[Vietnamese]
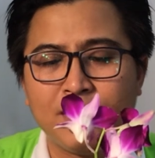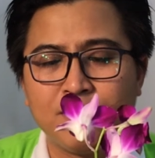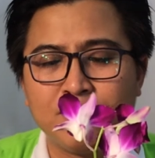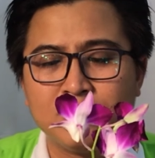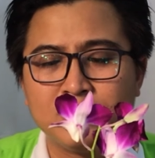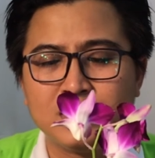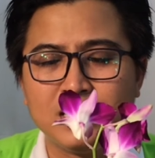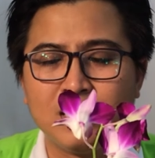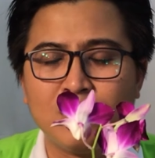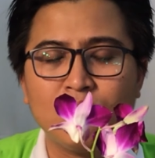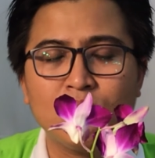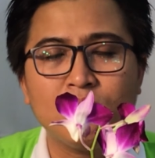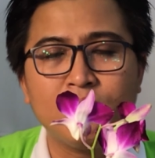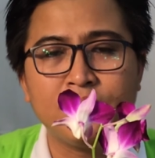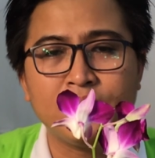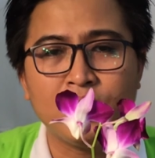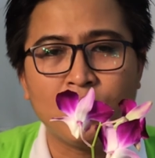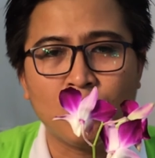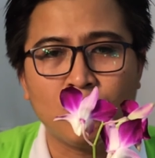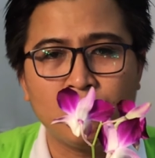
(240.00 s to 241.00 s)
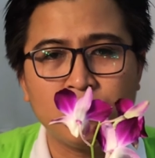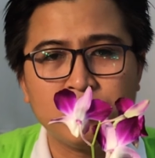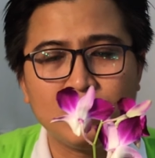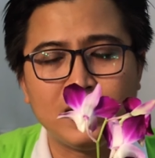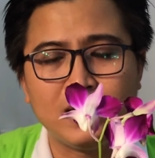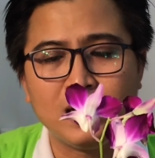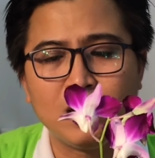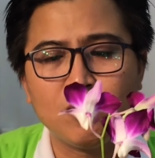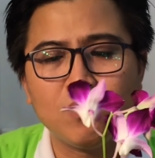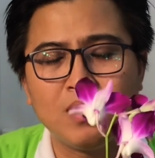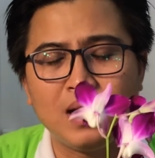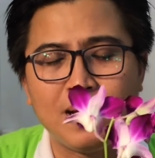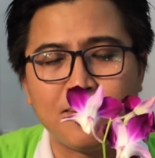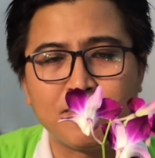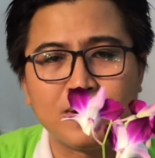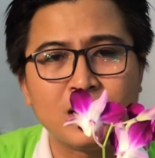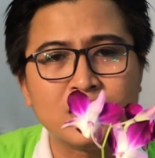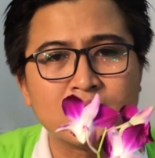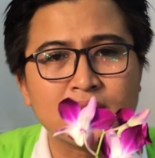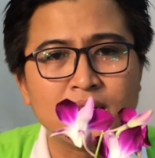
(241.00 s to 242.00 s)
theo nó sẽ không có bị đụng và nó không có
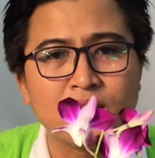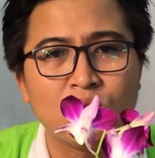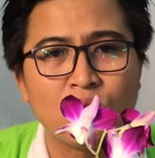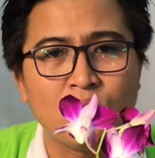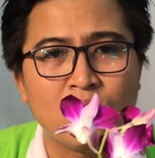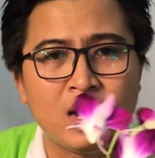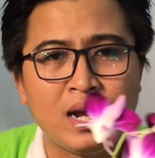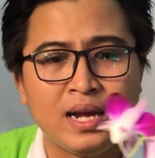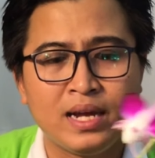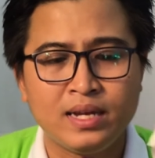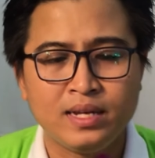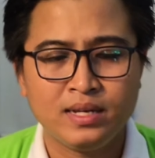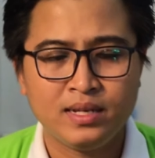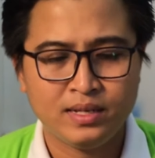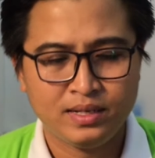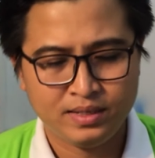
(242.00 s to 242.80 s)
làm rách cánh hoa